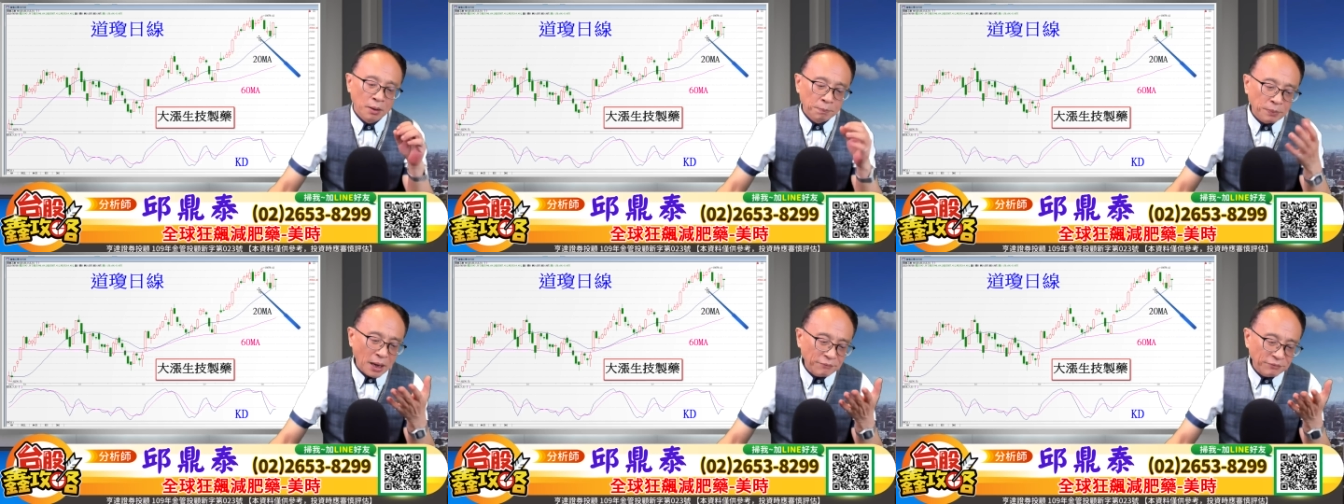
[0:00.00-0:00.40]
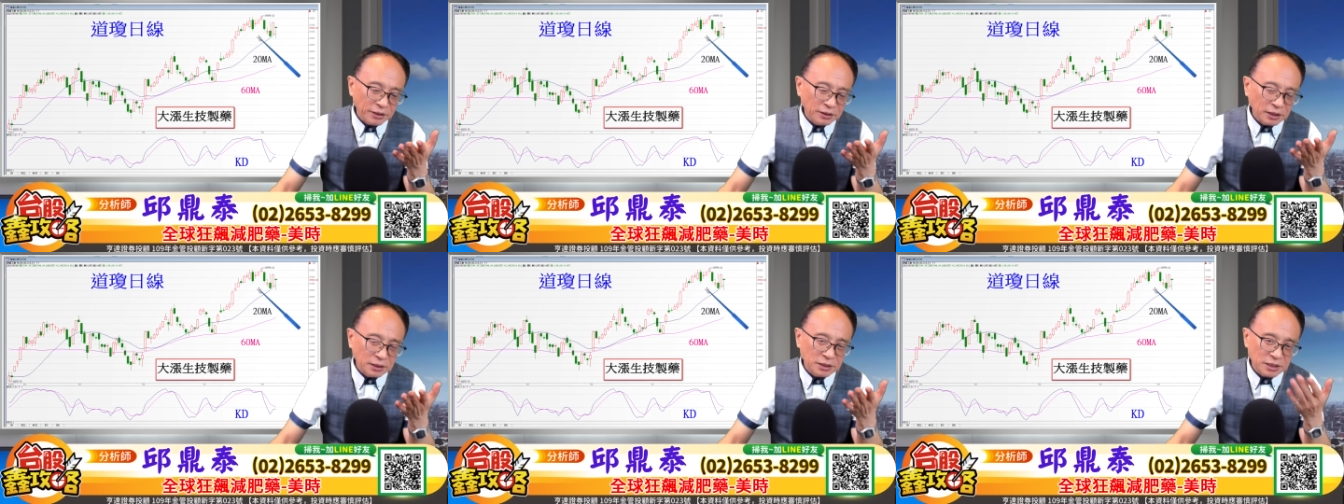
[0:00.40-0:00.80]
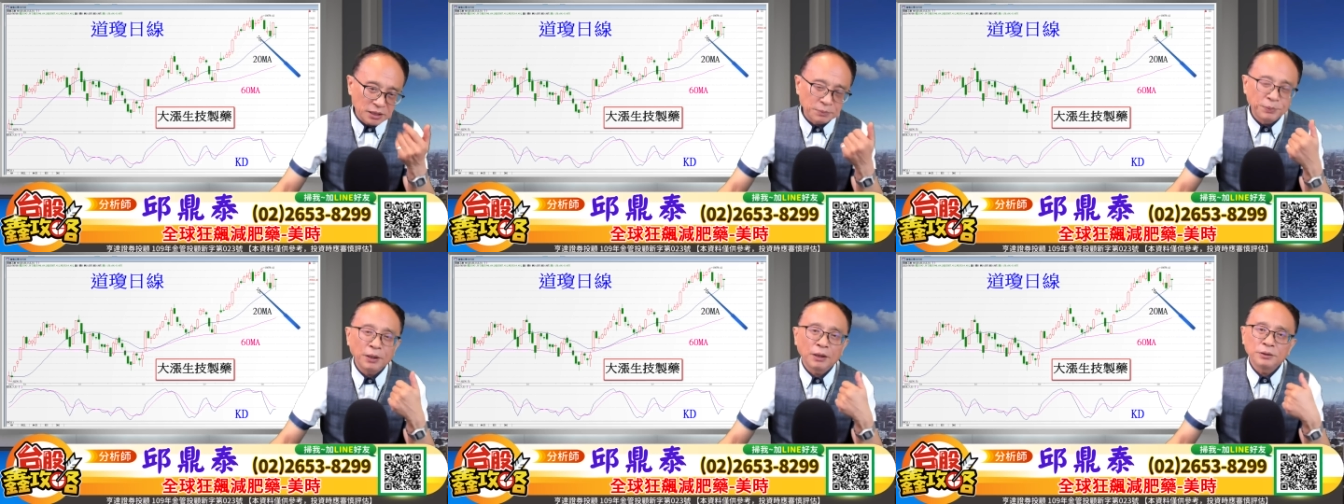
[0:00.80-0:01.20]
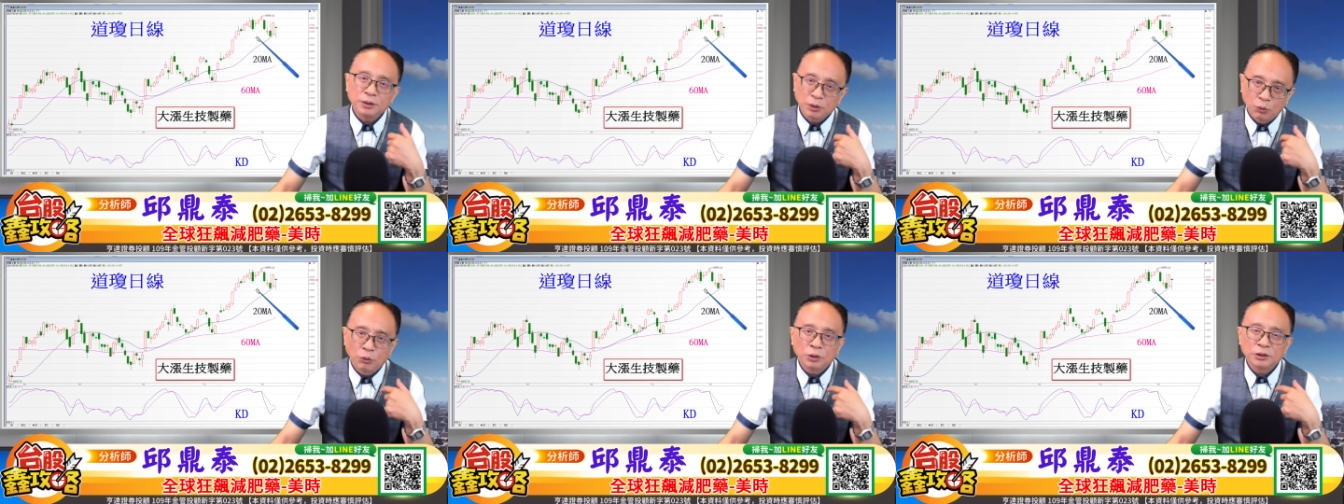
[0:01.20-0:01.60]
巴菲特的指标已经
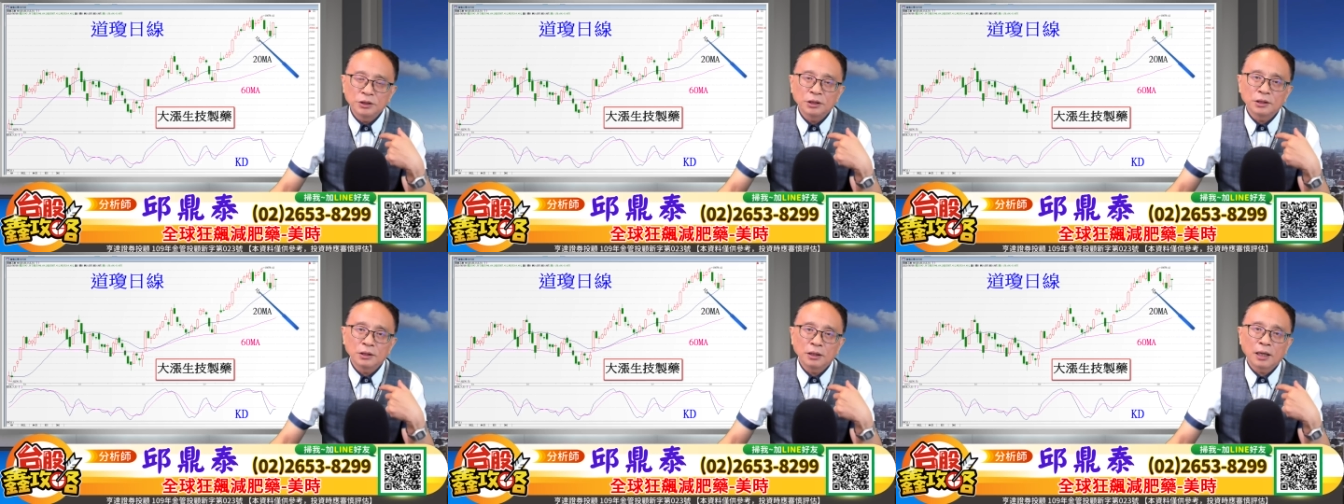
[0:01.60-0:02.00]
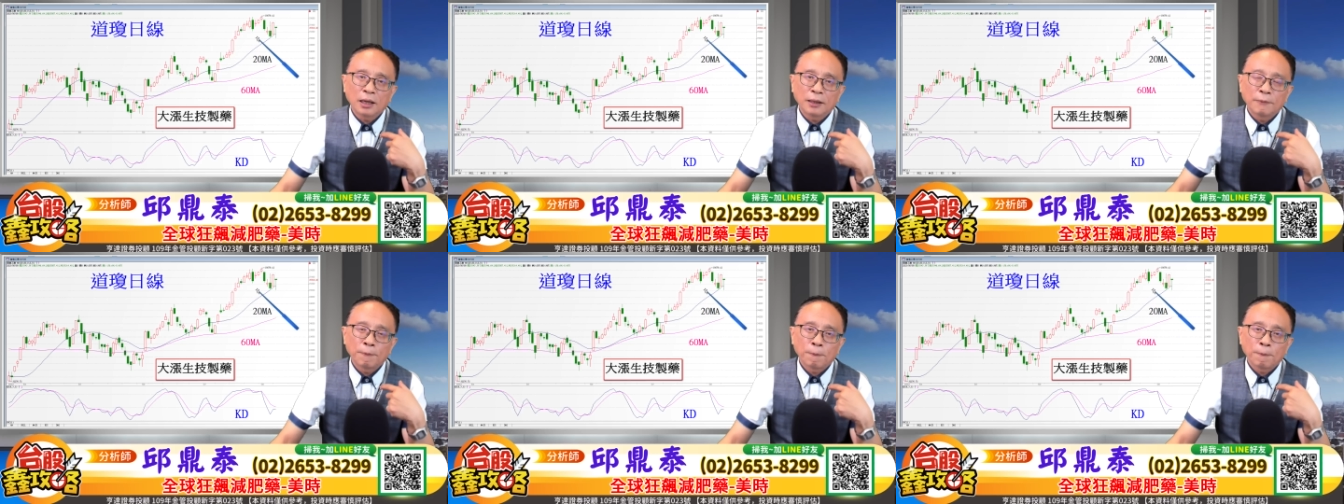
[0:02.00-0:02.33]
过热了啦。